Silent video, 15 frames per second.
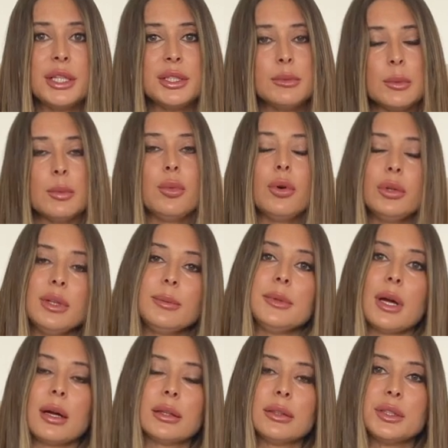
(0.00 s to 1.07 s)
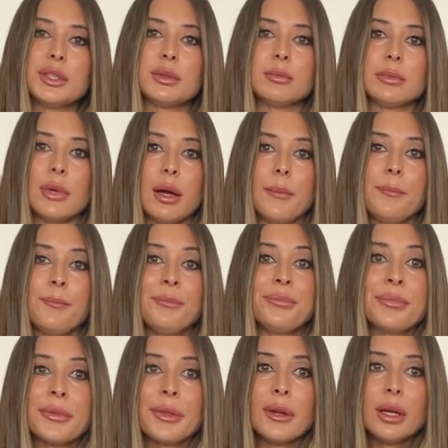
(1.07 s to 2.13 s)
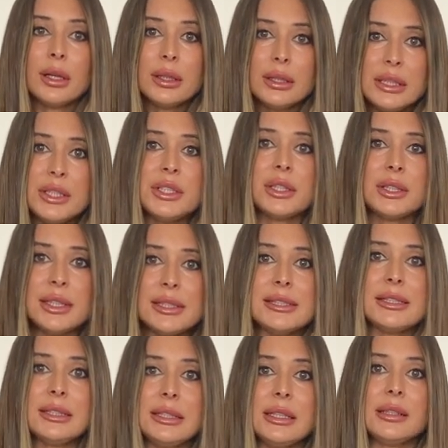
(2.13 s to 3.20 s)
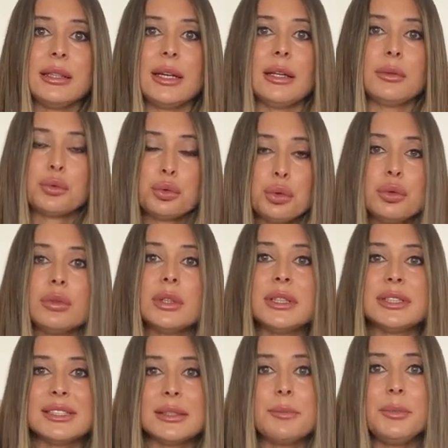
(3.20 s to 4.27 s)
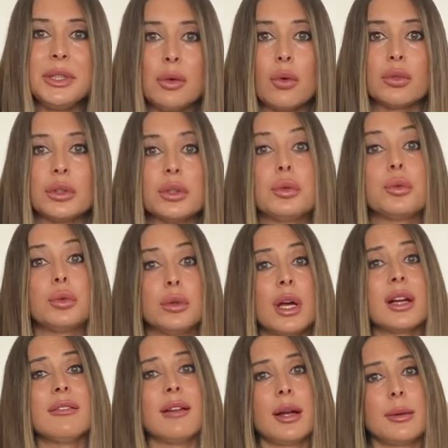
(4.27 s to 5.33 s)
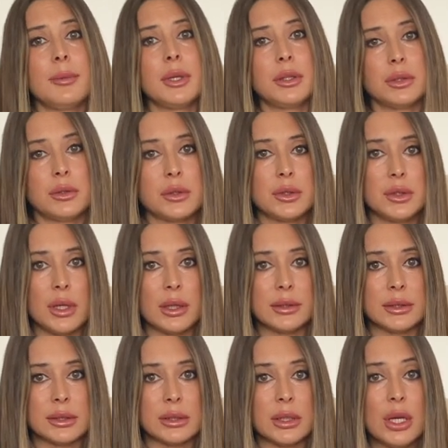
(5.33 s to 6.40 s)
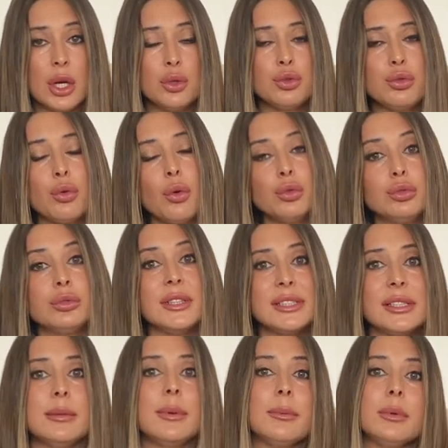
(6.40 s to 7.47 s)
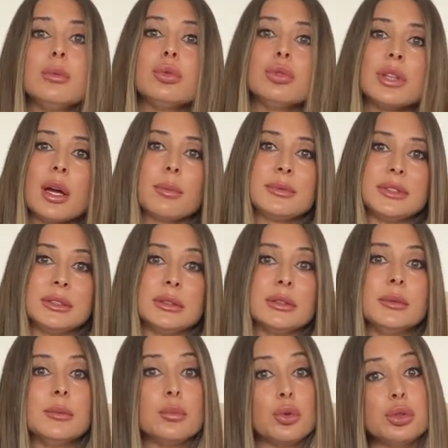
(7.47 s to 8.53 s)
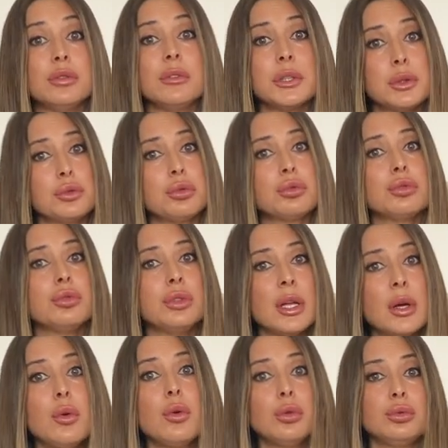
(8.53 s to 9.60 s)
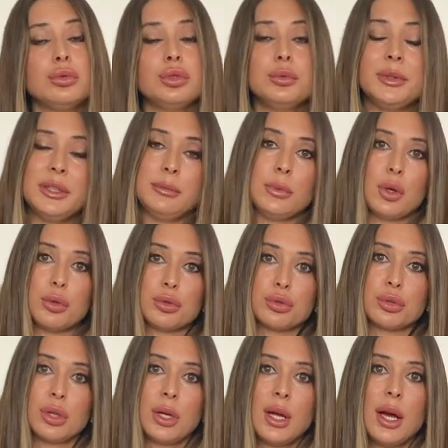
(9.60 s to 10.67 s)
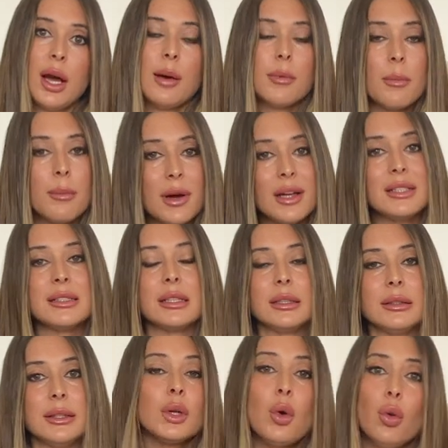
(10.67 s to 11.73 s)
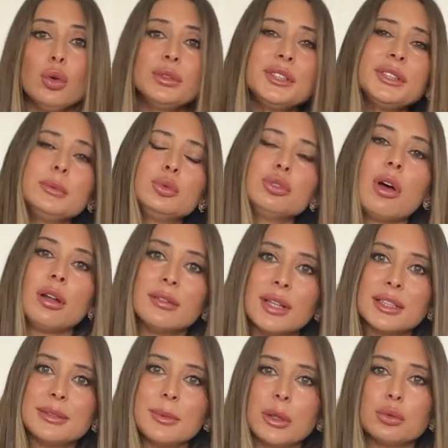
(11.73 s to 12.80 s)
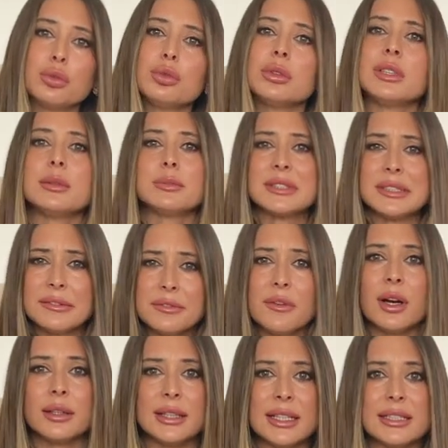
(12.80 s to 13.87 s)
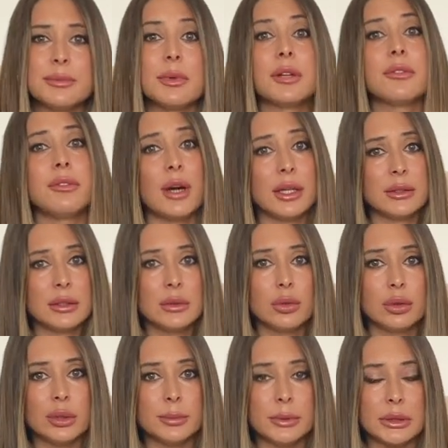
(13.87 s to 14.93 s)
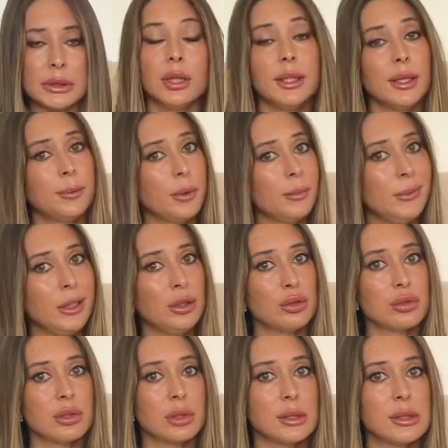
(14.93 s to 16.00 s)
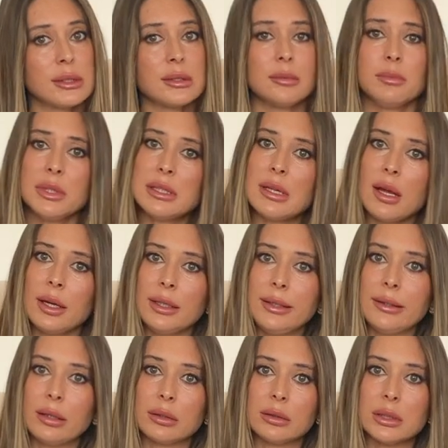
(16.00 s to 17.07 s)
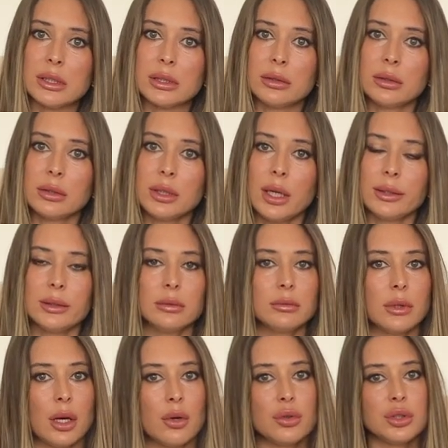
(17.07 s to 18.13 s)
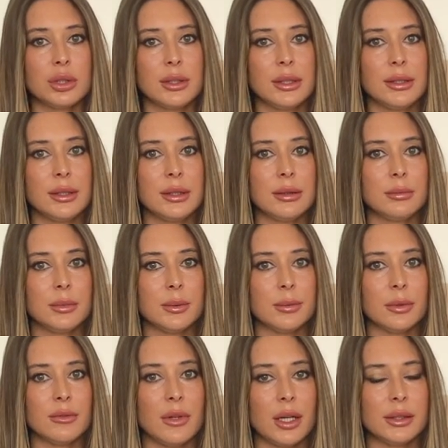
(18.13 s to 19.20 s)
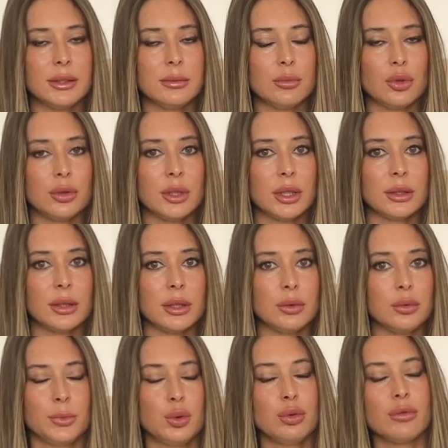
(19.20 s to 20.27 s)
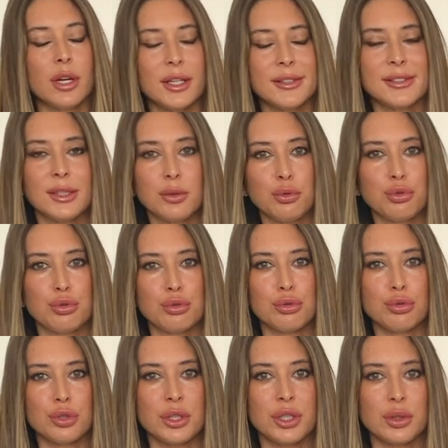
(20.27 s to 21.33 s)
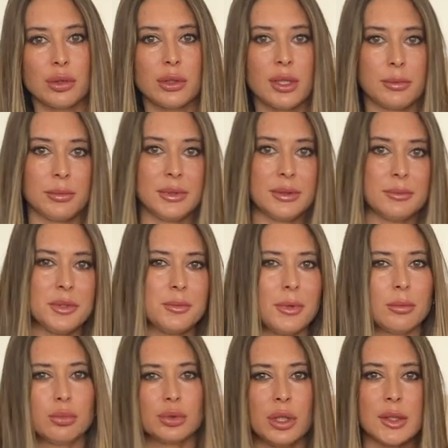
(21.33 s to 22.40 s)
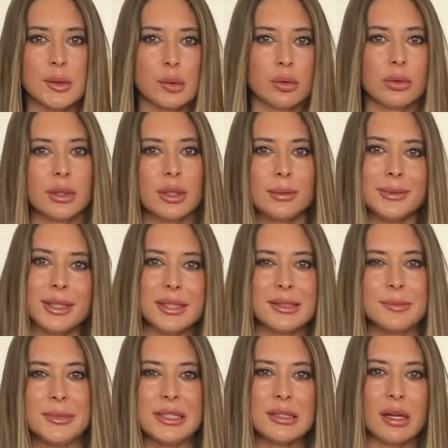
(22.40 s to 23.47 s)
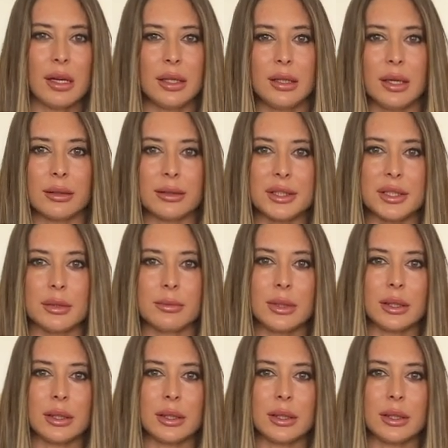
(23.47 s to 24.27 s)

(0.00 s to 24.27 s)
Şimdi böyle bir yaklaşımda kişi kesinlikle duygularınıza bir noktada kulak vermeye çalışacaktır. Çünkü onun ne sebeple bunu yaptığını, motivasyonunun ne olduğunu bilmiyoruz. Ama bazen de onlara bunu anlatmak, duygularımızı ifade etmek faydalı olabilir. Yapabiliyorsanız mizahi yaklaşın. Yani daha önce de dediğim gibi verdiğim örnekte hani üniversiteyi 300. kişi olarak bitirmiş. Ben bu tarz konulara biraz mizahi yaklaşırım.